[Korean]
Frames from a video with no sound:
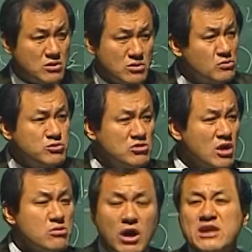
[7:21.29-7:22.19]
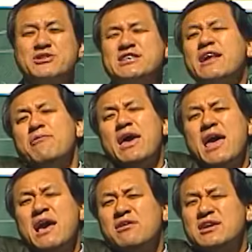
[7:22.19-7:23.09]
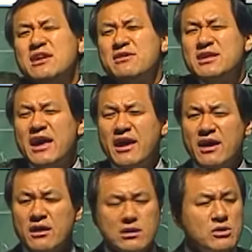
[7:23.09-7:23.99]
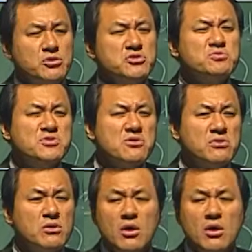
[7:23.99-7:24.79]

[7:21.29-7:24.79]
없던데요? 아 있잖아 왜 그 길거리에. 아니 없어요.